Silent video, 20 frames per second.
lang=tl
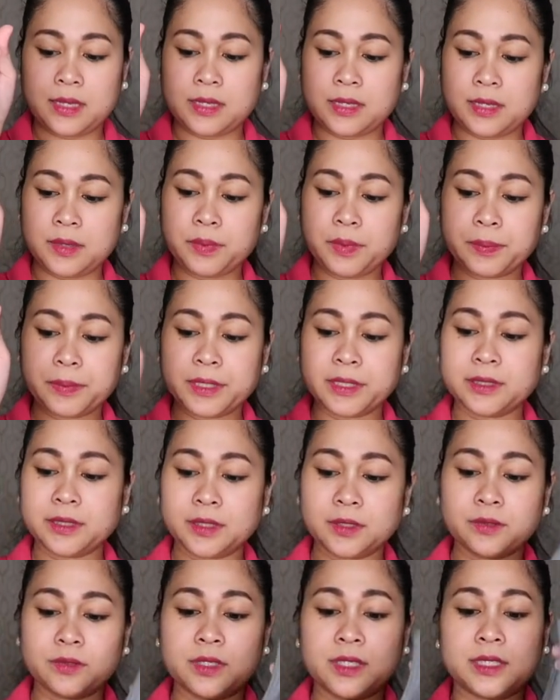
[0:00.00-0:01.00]

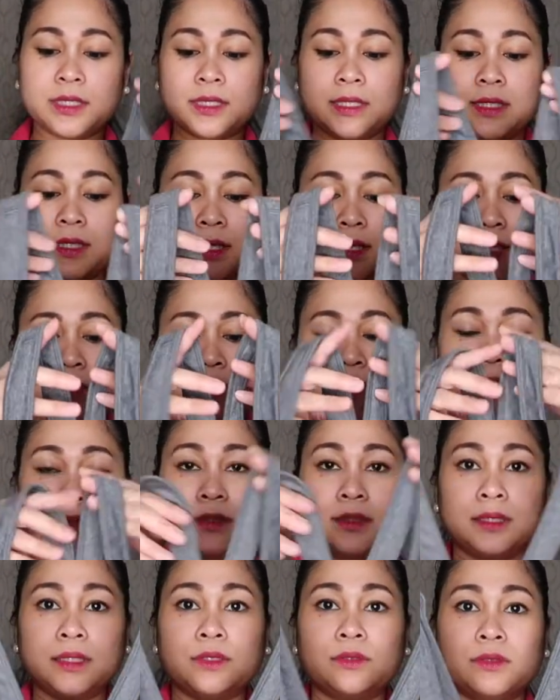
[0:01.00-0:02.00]
ipapartner ko lang siya
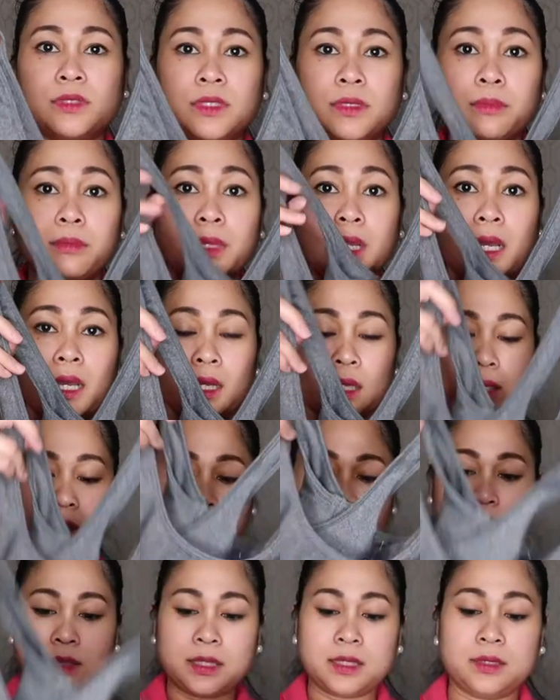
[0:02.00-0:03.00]
dito sa black.
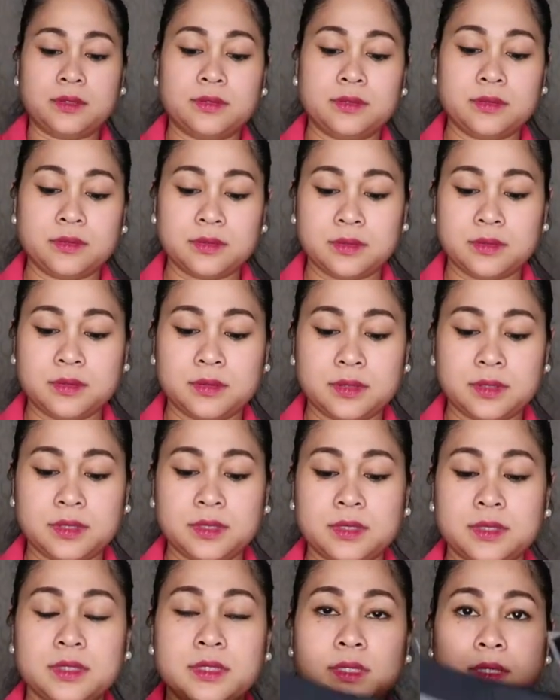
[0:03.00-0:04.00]
Ano?
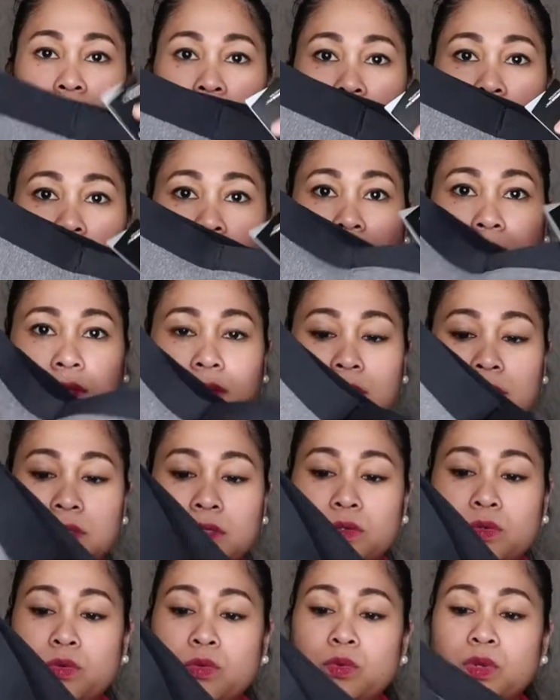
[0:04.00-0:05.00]
Ayan.
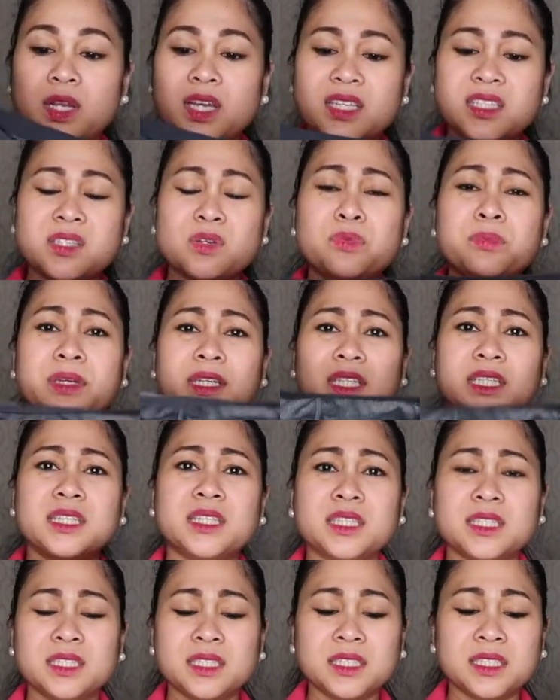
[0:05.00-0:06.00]
So, wala kasi akong
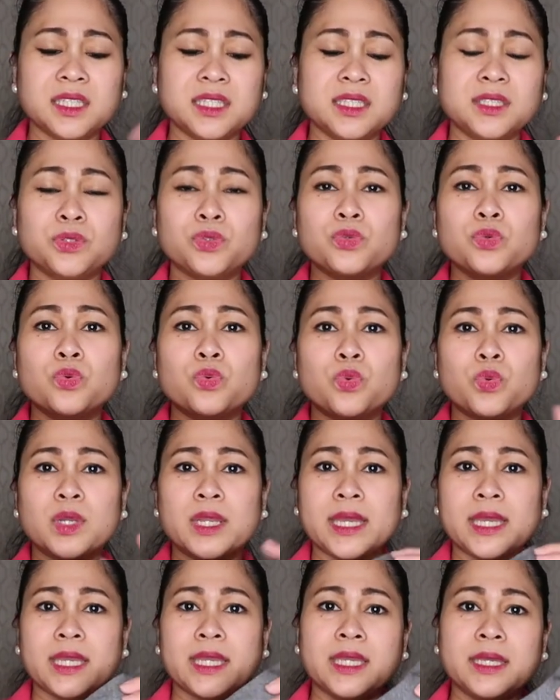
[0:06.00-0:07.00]
makitang ganitong
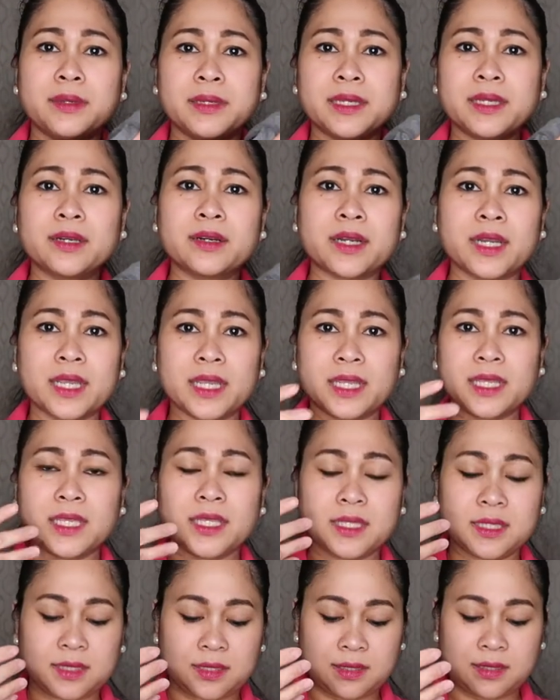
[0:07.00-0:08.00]
kulay. Gray.
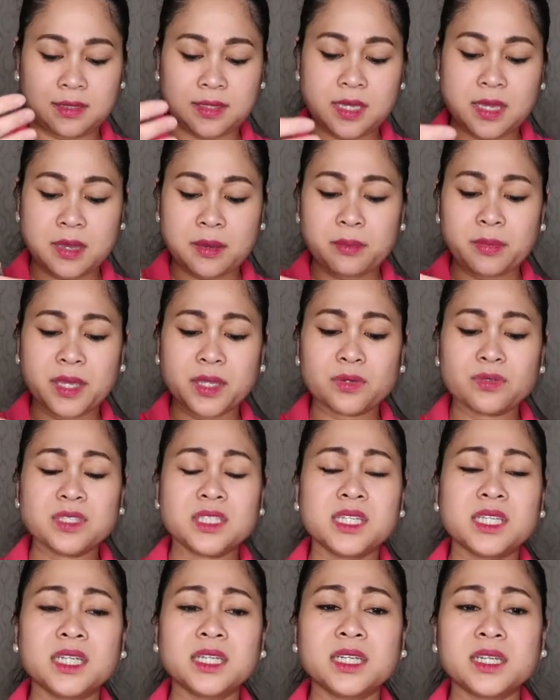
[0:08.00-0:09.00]
Meron
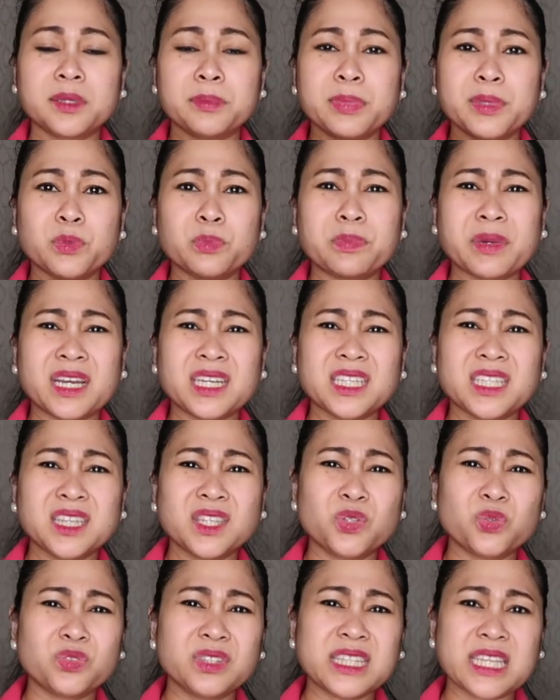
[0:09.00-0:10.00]
silang gray pero pangit
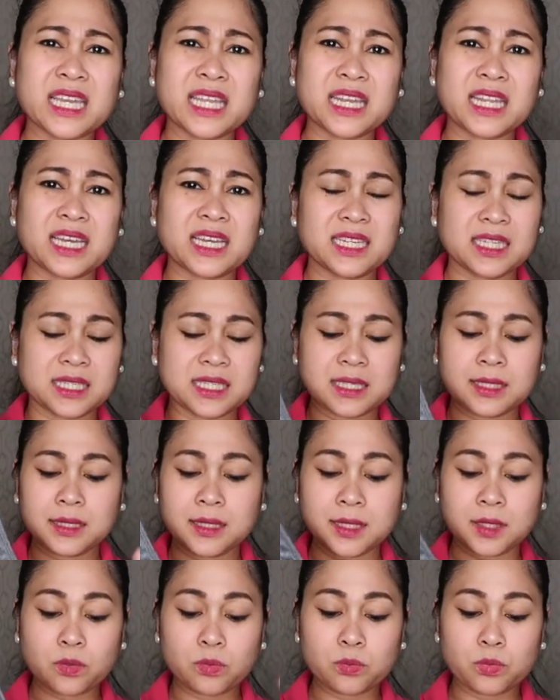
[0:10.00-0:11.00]
yung tela. Kaya
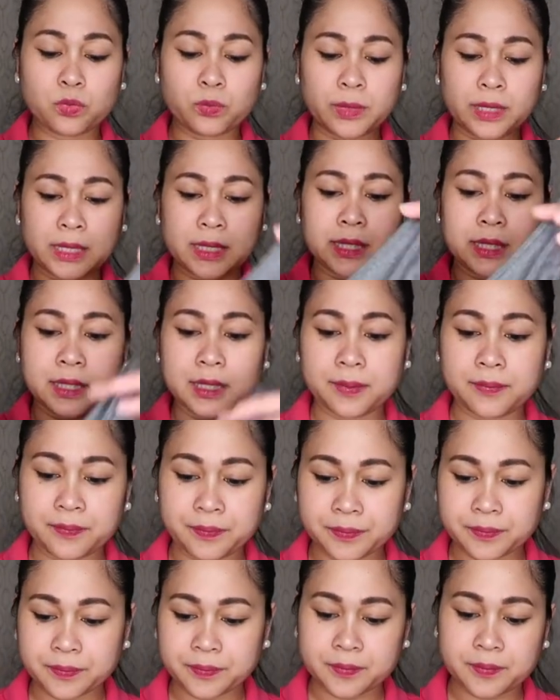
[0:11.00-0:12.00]
hindi ako bumili.
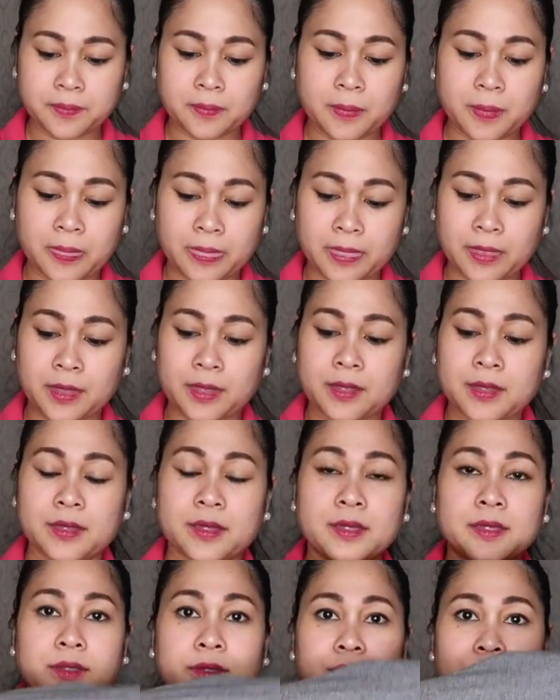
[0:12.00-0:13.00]

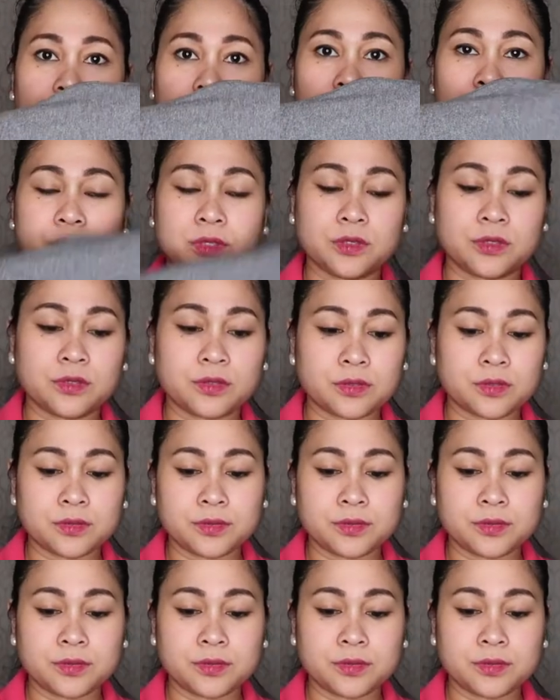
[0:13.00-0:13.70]
Ayun. So,